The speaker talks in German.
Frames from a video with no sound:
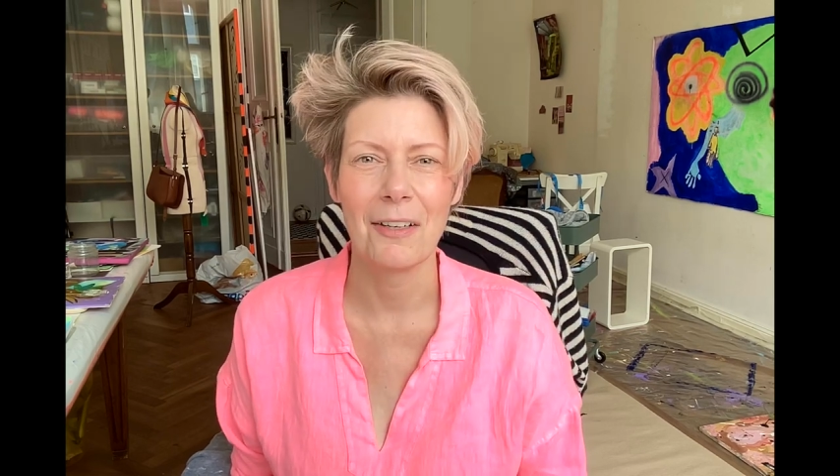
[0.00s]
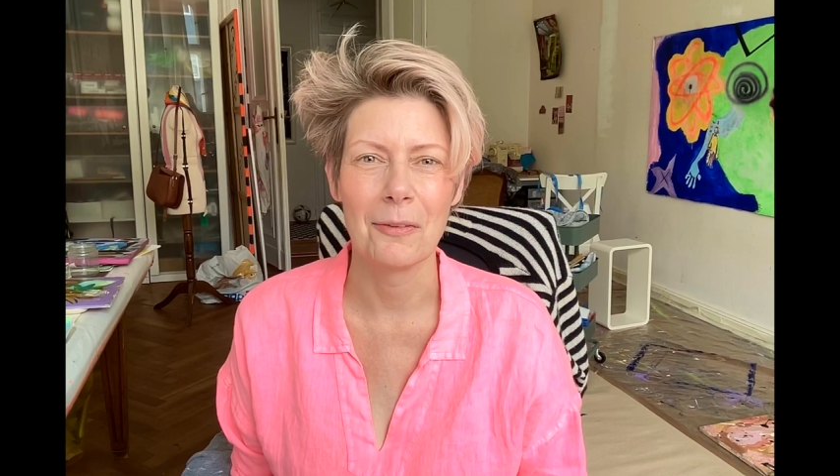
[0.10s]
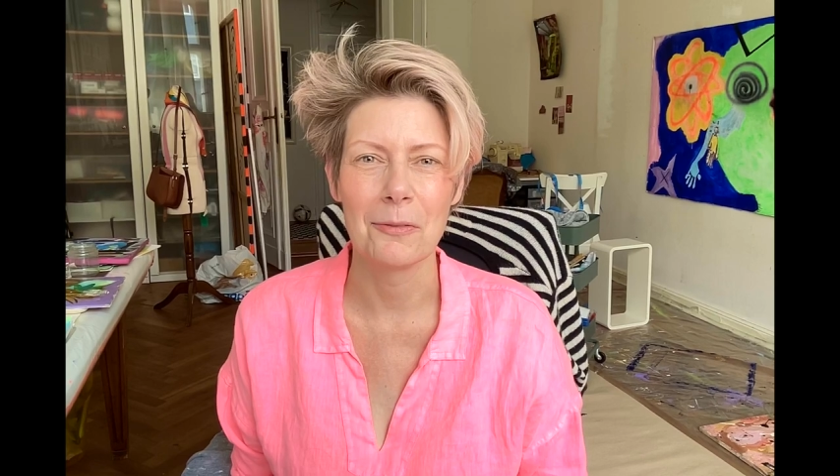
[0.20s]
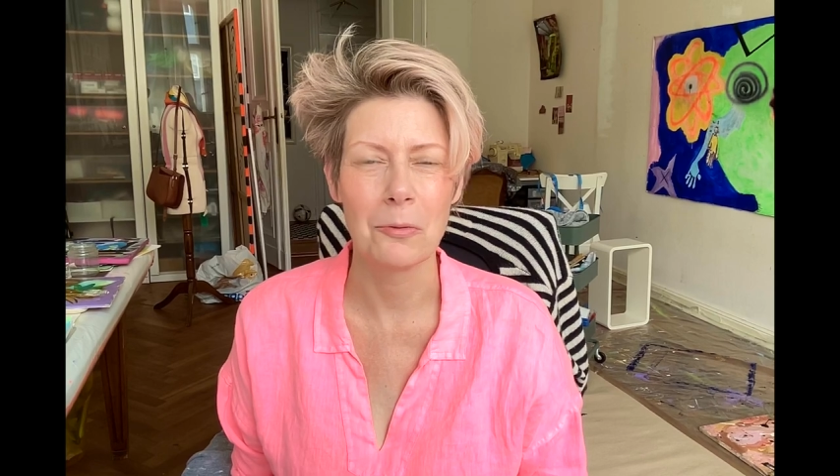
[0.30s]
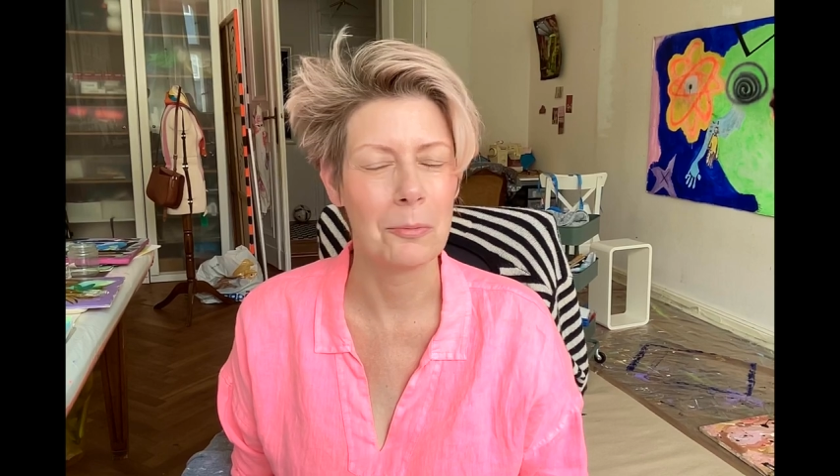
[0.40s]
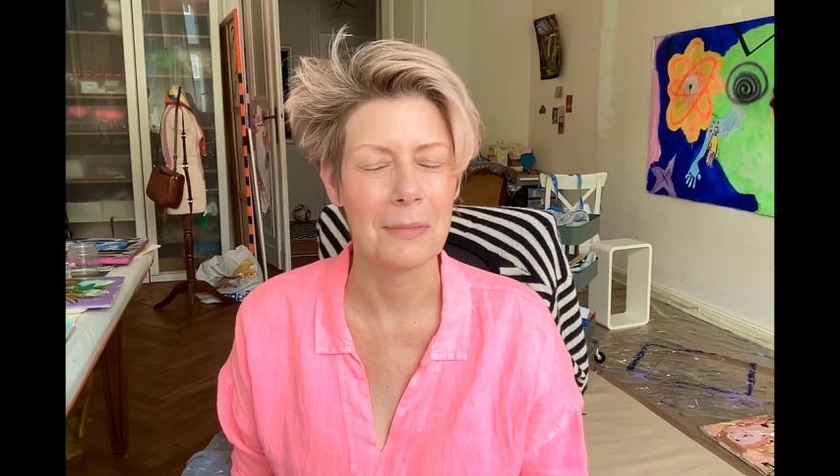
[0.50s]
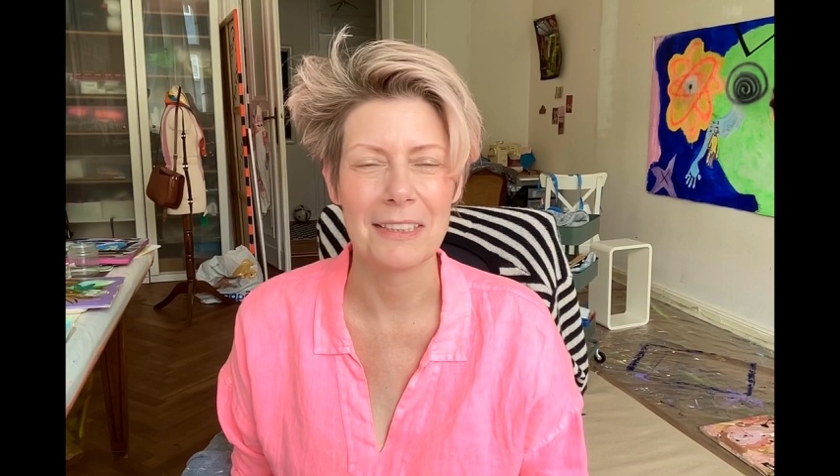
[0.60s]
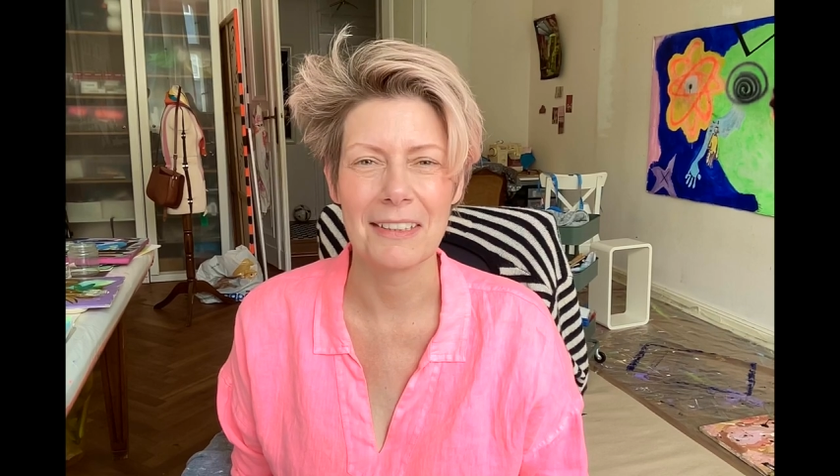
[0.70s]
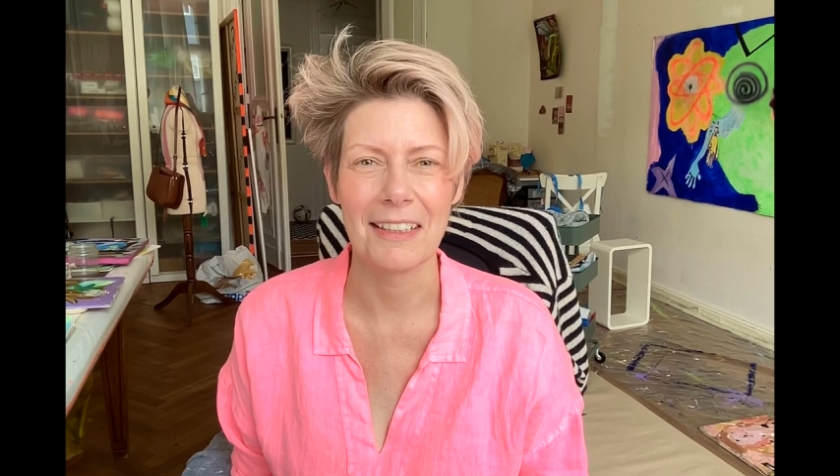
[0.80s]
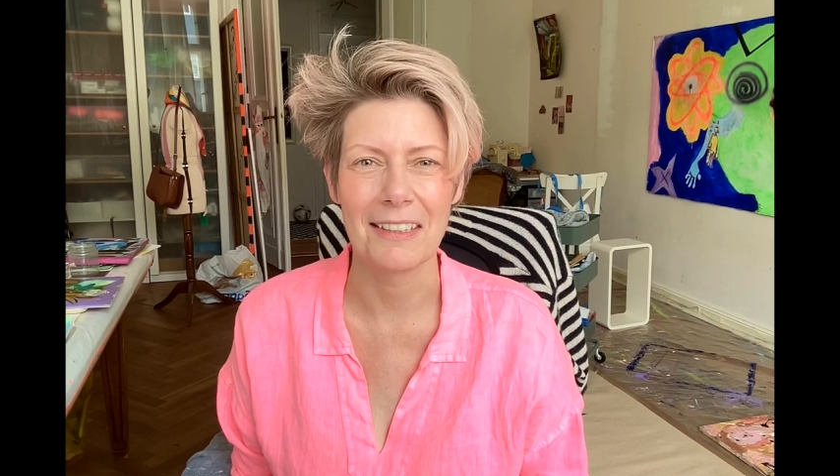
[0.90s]
und übe
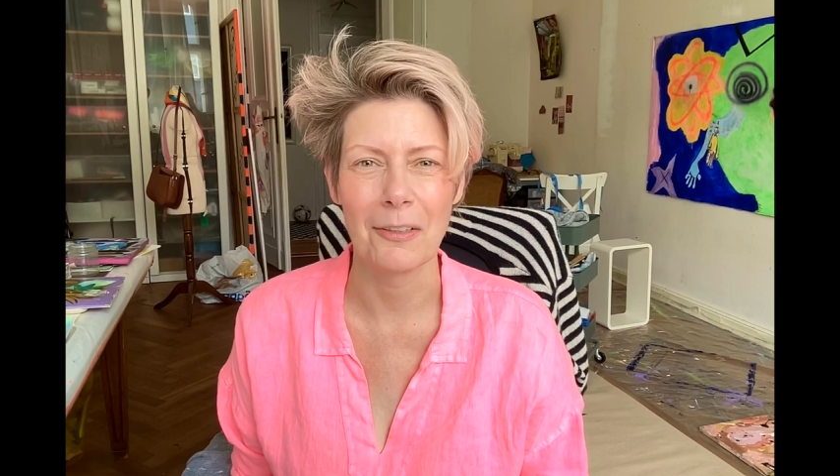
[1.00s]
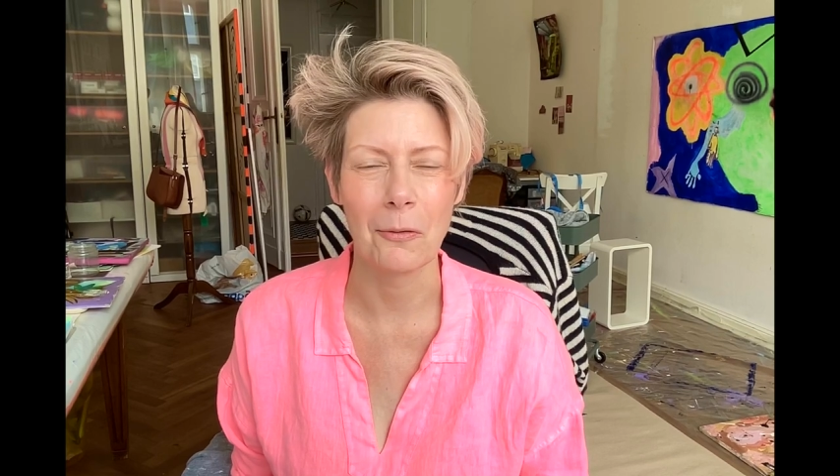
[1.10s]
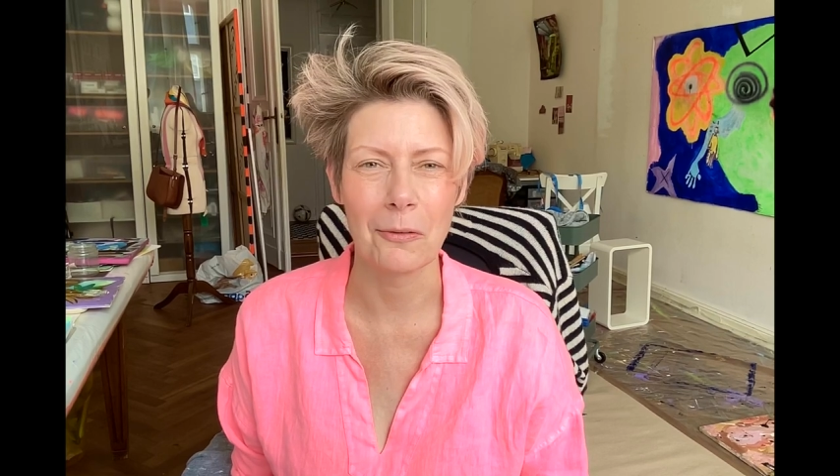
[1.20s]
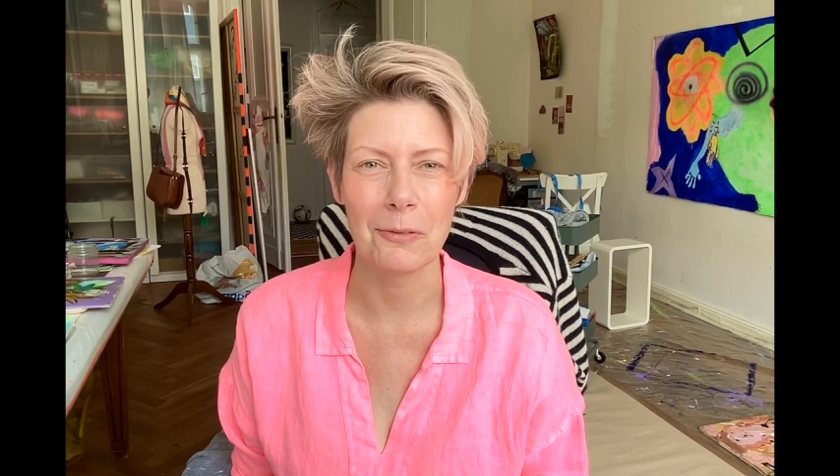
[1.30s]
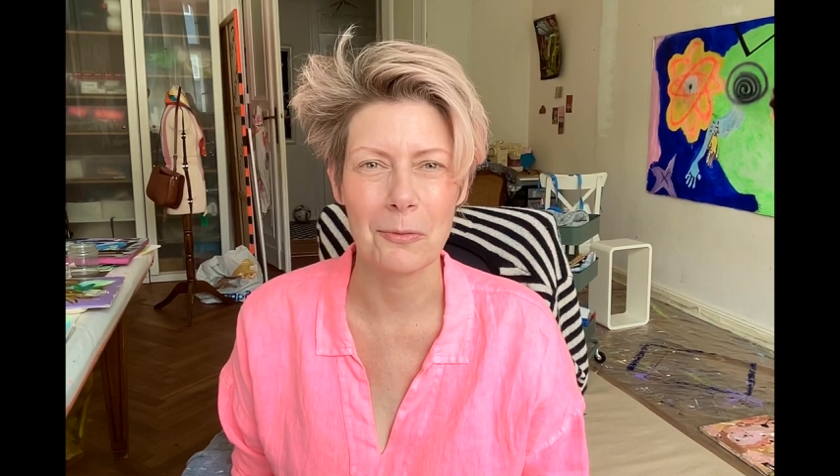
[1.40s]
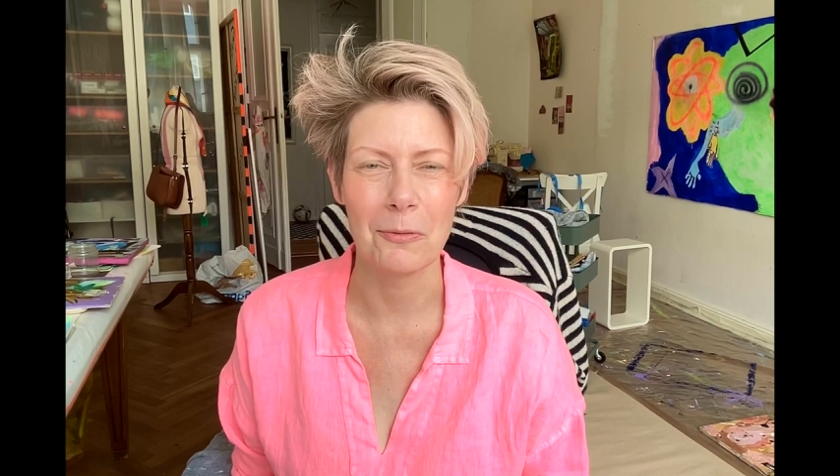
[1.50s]
mich genauso wie du